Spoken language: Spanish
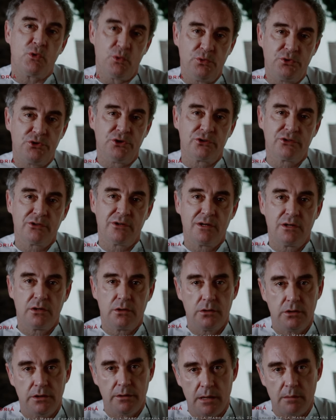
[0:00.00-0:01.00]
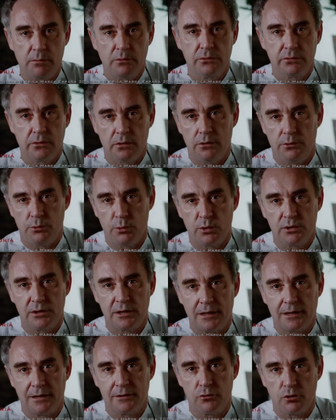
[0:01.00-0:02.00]
Juntos llevamos
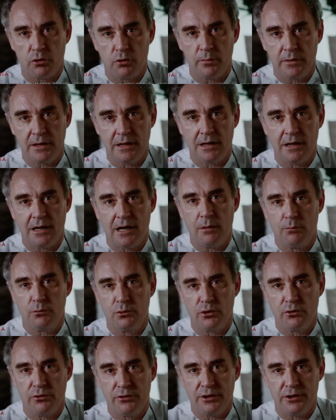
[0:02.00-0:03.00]
nuestra gastronomía al mundo